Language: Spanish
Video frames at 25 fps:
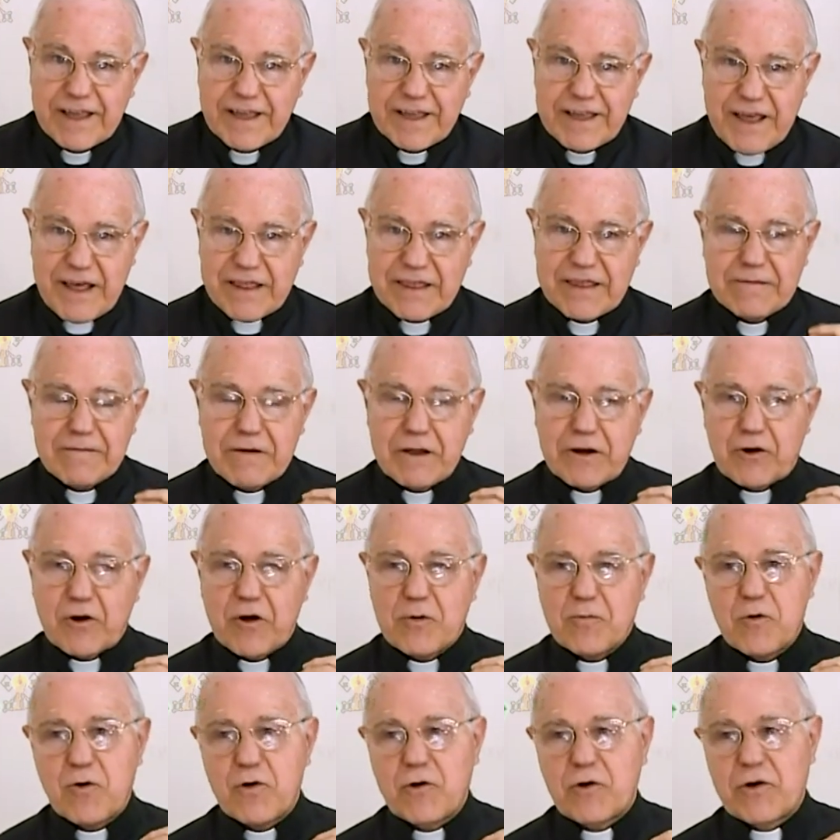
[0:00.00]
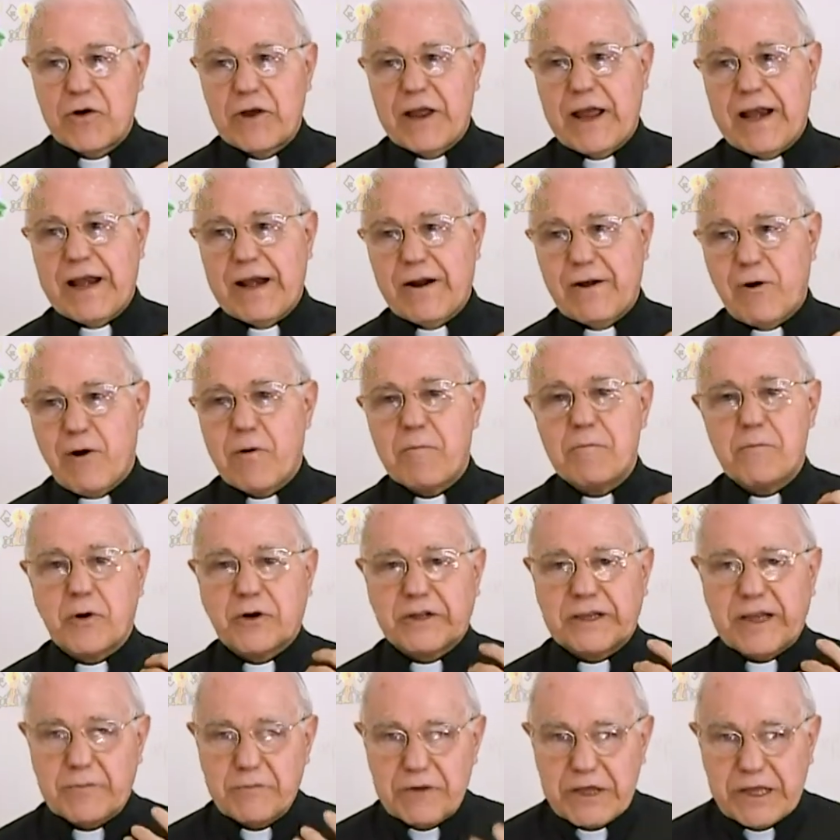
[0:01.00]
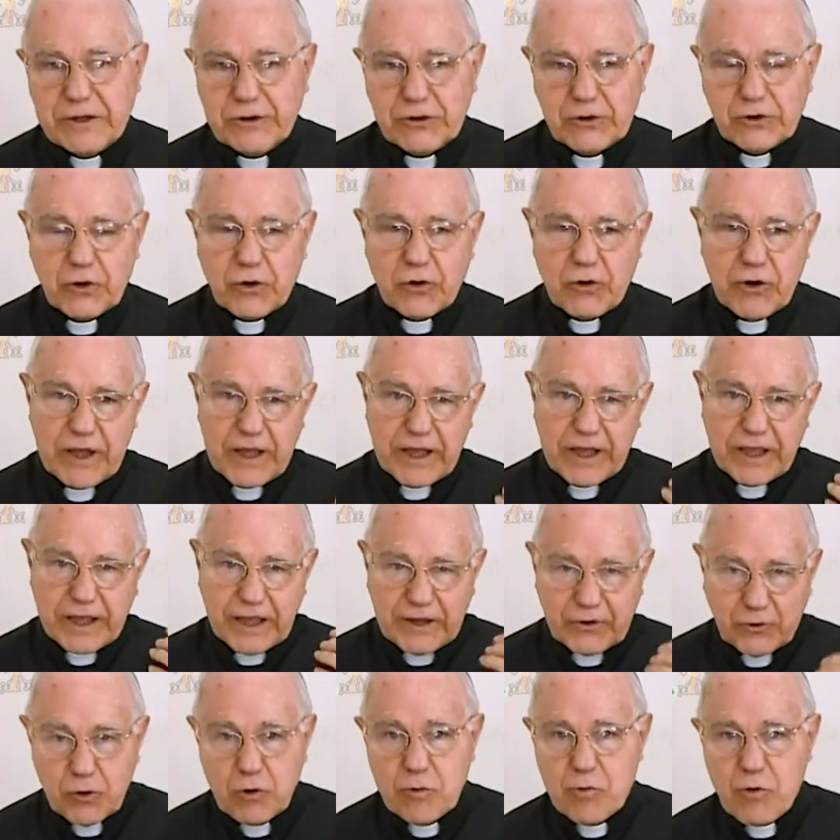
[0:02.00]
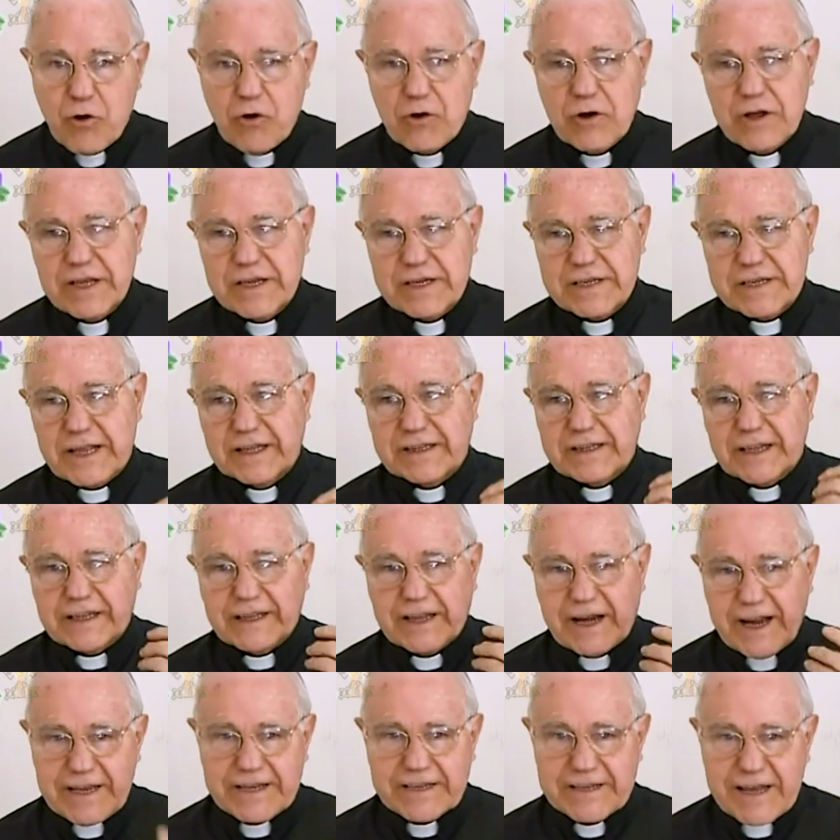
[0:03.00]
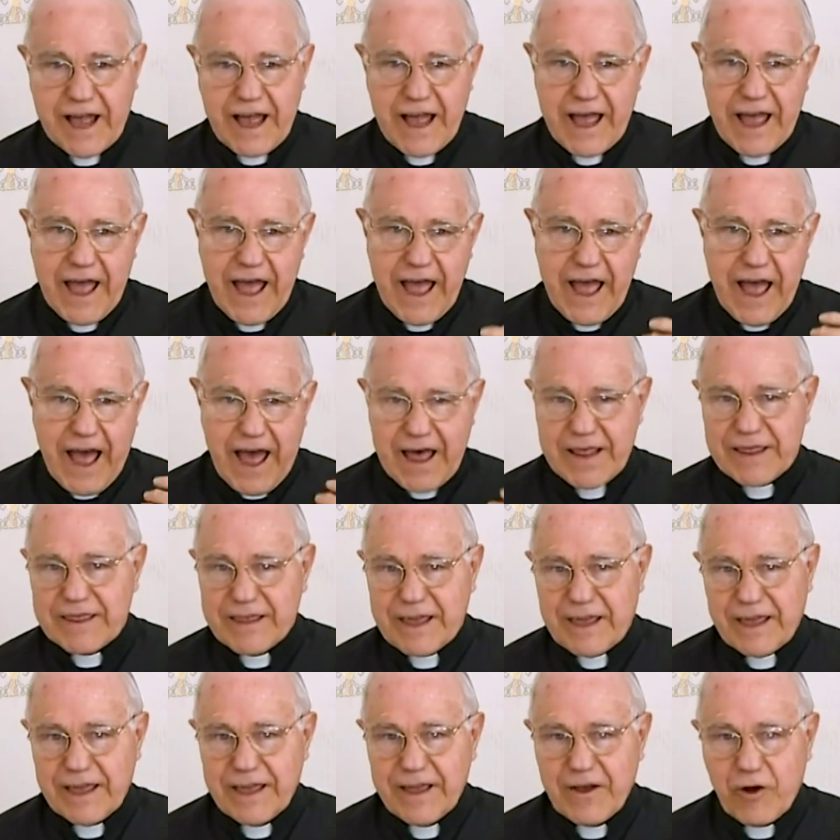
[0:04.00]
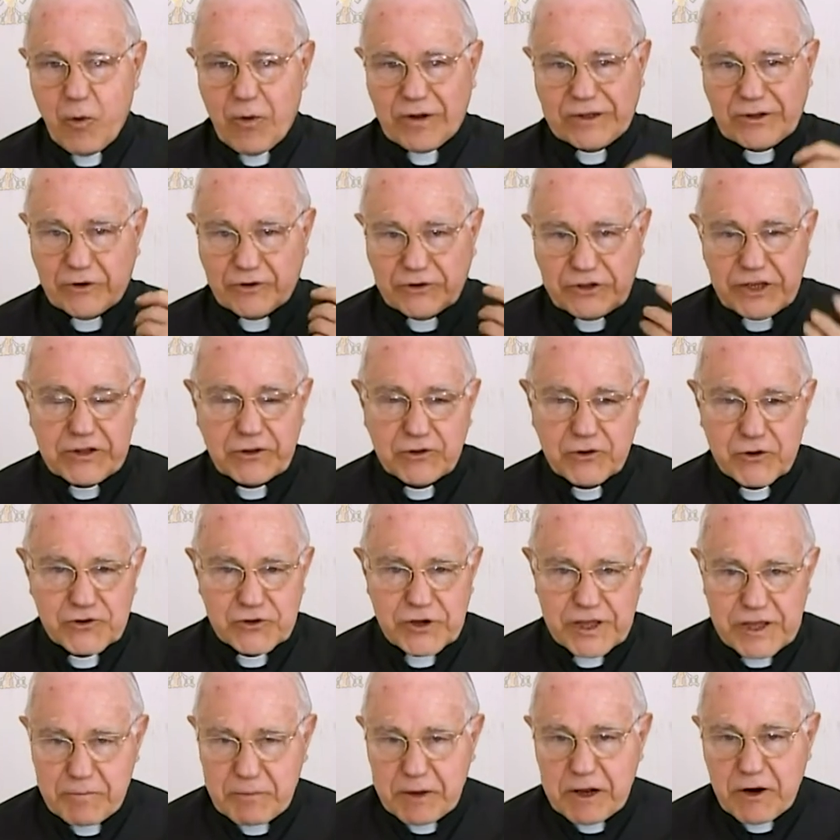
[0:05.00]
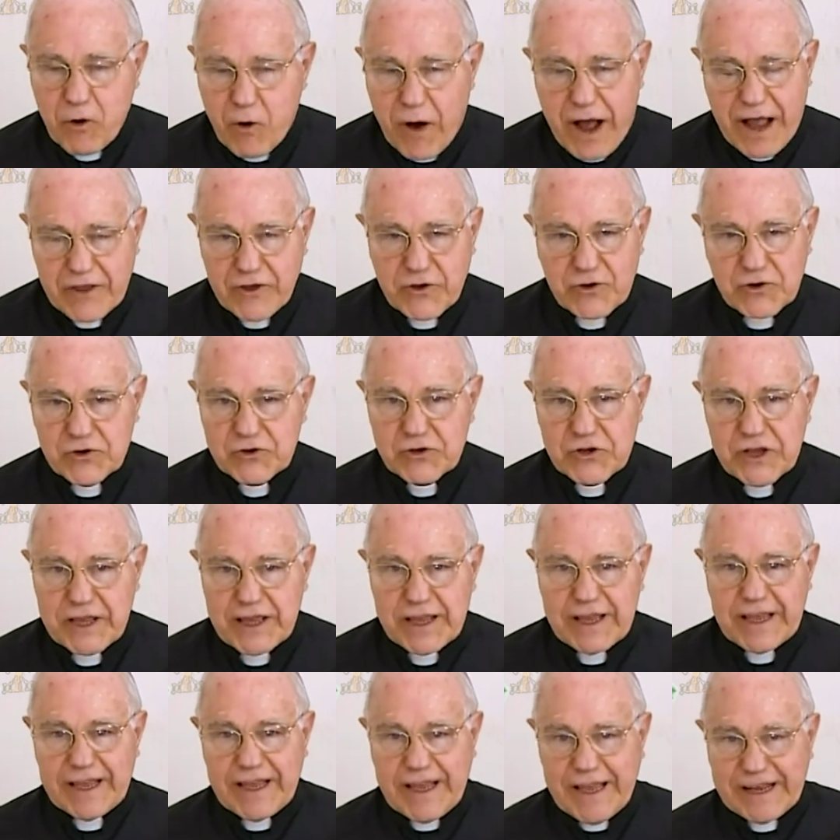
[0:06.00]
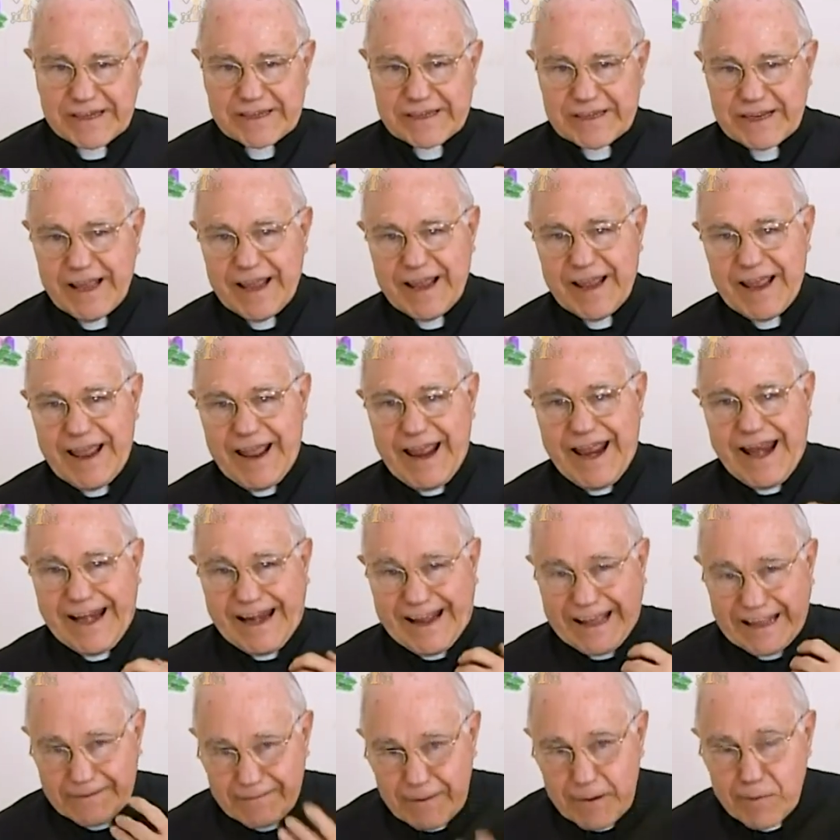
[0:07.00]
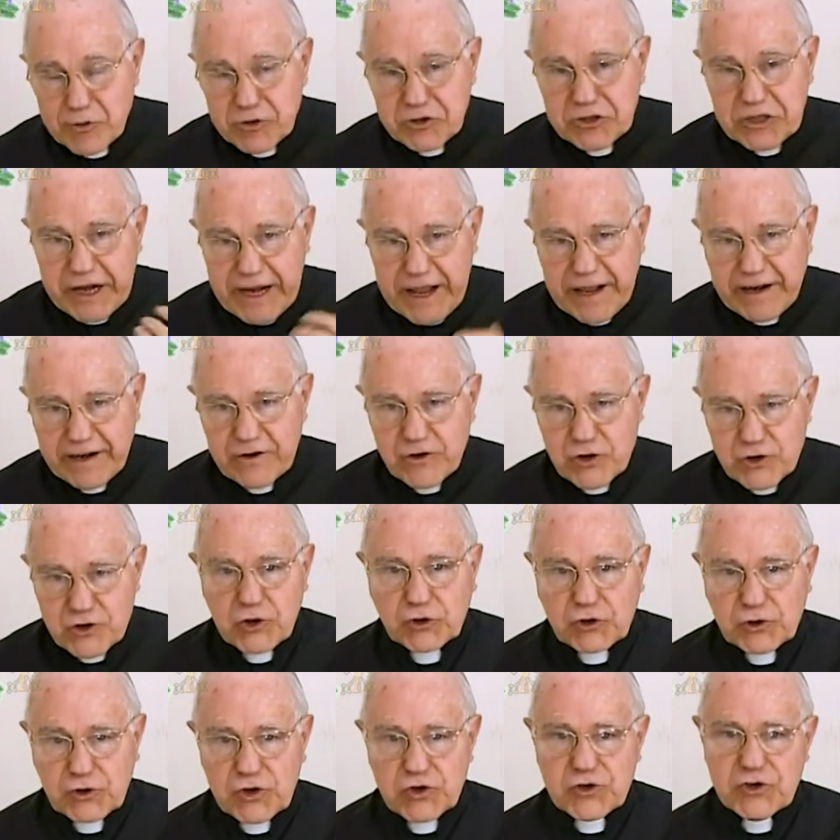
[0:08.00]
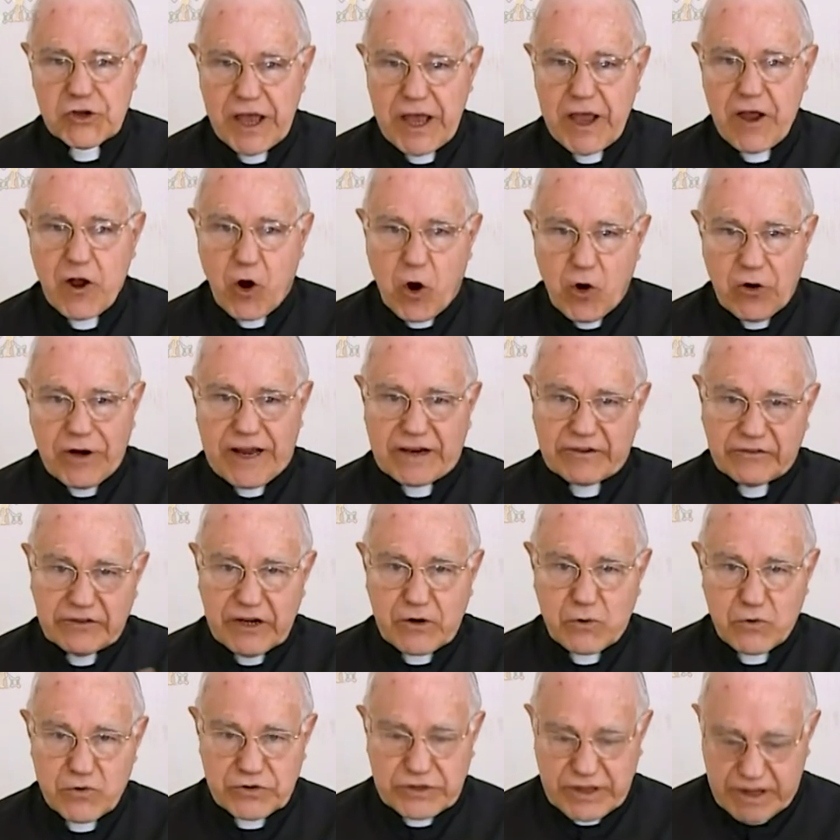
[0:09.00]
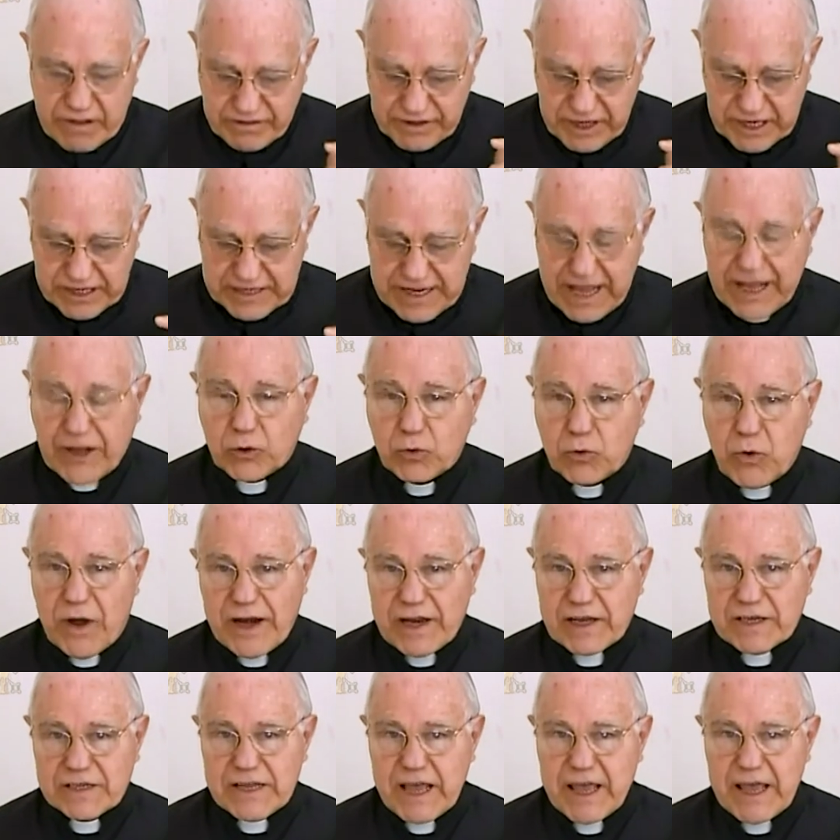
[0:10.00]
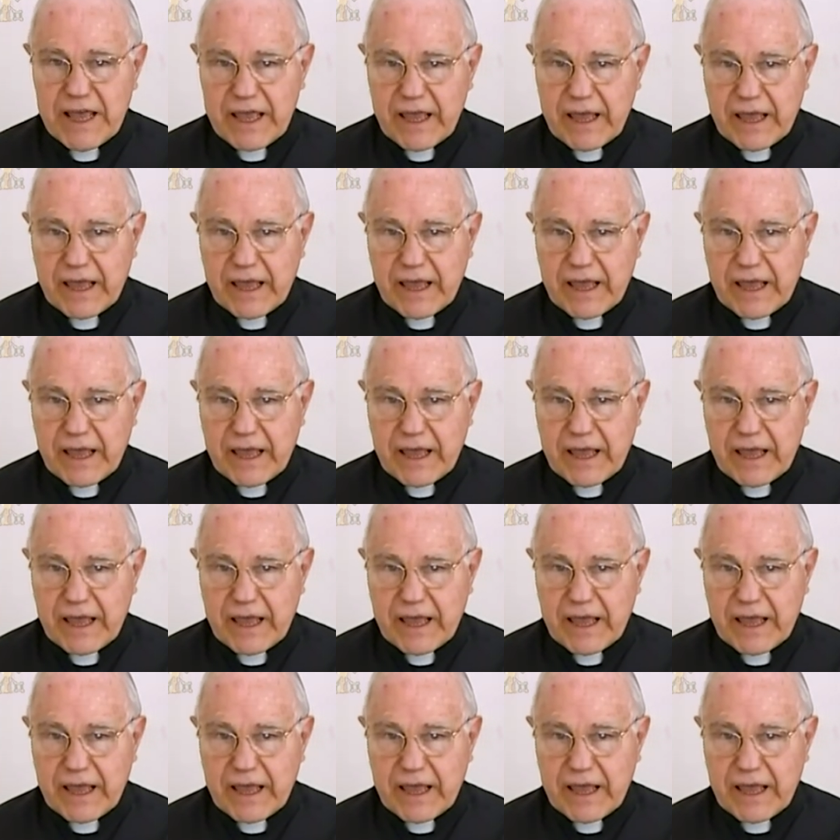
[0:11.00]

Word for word: y hace ver cómo el comportamiento que tuvo Santa Teresa hace 400 y pico años es el que debemos tener nosotros con las circunstancias actuales,